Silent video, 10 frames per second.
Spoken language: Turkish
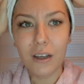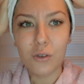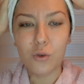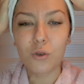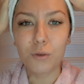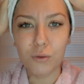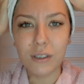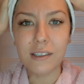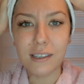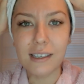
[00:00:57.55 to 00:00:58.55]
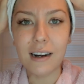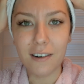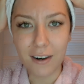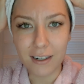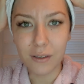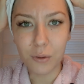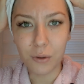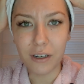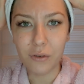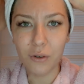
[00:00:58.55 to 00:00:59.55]
Çünkü bunun saça zarar verdiği
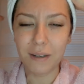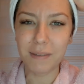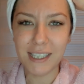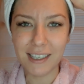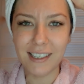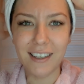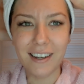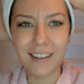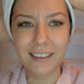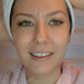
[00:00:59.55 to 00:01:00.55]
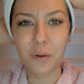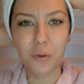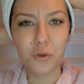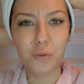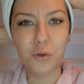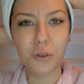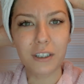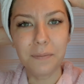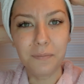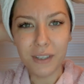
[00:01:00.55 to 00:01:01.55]
söyleniyor. Hem de saç sağlığı hakkında da konuşmuş
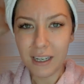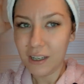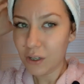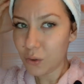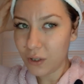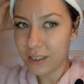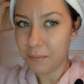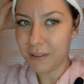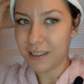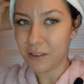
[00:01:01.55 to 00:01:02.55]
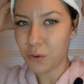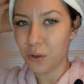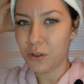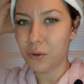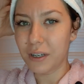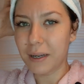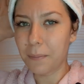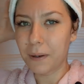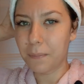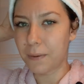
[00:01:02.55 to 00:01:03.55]
olalım. Şöyle diplerini şöyle şöyle
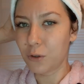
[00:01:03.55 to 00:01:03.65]
yapa yapa